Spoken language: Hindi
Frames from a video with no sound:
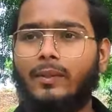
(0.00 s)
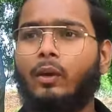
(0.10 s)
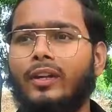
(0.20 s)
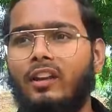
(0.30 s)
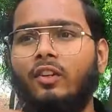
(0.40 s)

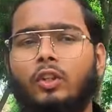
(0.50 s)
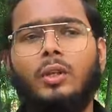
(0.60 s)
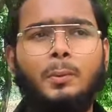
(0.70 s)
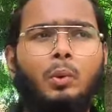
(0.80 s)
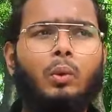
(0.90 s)
देखो ये वीडियो
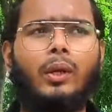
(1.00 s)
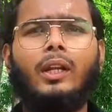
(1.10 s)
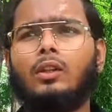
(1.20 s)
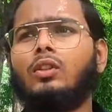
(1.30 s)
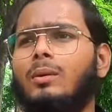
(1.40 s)
जब शूट हो रही
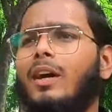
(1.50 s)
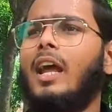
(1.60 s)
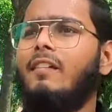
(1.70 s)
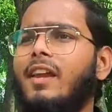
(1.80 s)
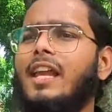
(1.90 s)
है ना तो सामान
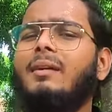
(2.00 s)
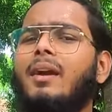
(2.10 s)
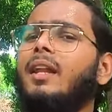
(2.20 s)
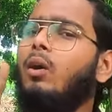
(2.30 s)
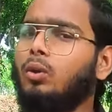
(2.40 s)
आया हुआ एक
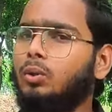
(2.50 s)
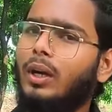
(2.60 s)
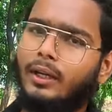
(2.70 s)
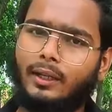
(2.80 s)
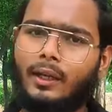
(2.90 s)
महीना हो चुका
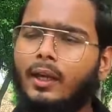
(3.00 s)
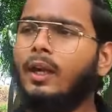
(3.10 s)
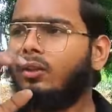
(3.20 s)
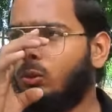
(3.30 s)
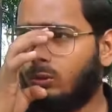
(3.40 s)
है ठीक है
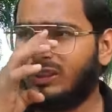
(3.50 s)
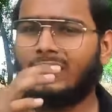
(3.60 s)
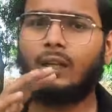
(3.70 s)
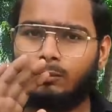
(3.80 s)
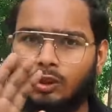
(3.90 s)
तो
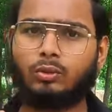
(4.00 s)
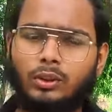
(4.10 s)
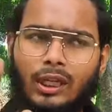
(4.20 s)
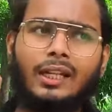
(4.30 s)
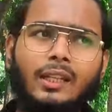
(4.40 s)
इतना मुझे
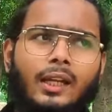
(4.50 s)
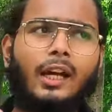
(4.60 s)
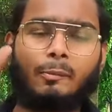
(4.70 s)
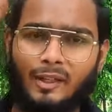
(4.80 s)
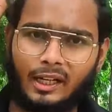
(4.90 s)
कुछ याद नहीं है
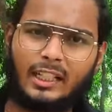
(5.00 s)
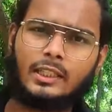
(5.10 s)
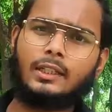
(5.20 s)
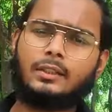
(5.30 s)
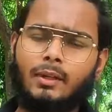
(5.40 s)
घर पर रखा है
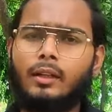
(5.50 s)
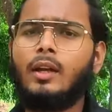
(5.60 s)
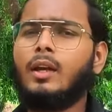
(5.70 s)
सारा सामान